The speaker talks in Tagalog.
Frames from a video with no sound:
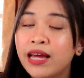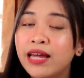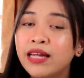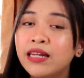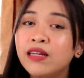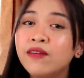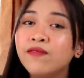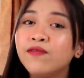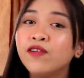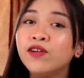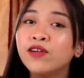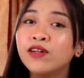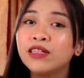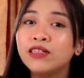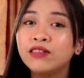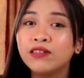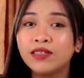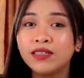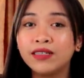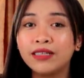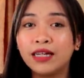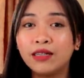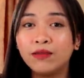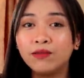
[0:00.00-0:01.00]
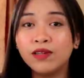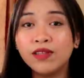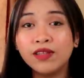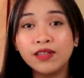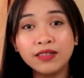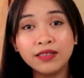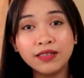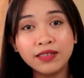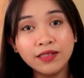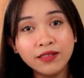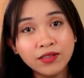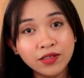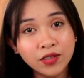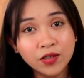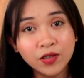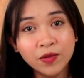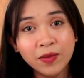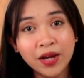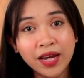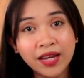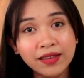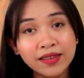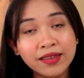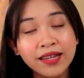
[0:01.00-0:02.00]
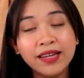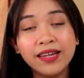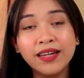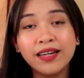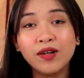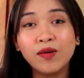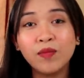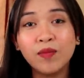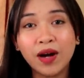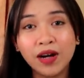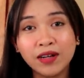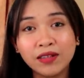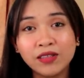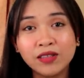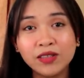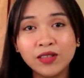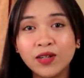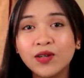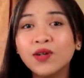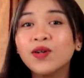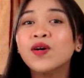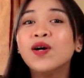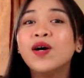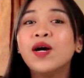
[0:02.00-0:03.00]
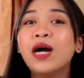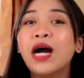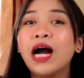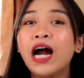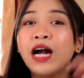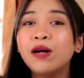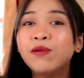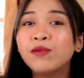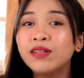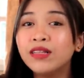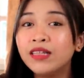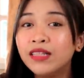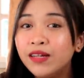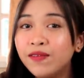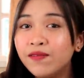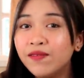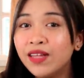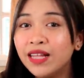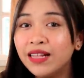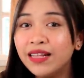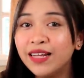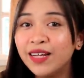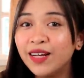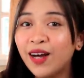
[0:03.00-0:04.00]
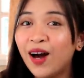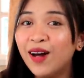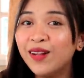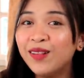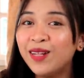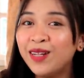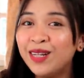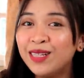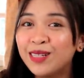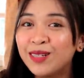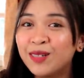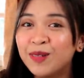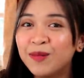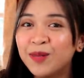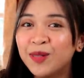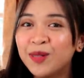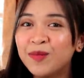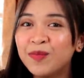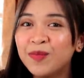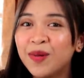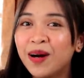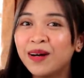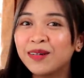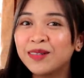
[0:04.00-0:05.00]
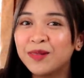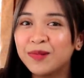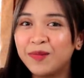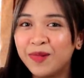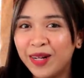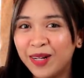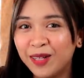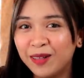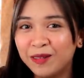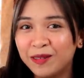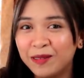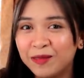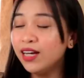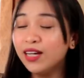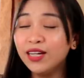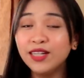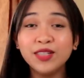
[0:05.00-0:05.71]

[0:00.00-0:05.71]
And if you're interested with this instrument na yan, box ko, I will leave the link on the description box below.